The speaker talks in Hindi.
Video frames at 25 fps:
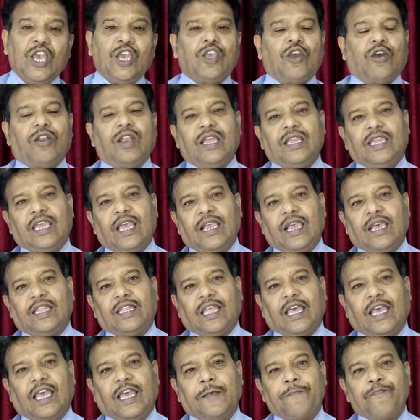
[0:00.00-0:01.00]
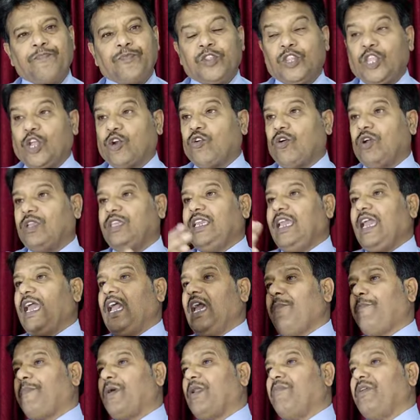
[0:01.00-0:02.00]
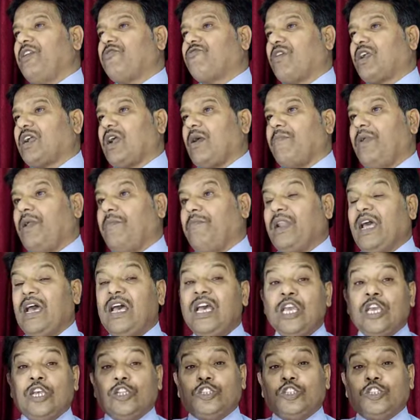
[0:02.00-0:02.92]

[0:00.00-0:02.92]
योना क्या कहता है देखो यह है परमेश्वर का मेमना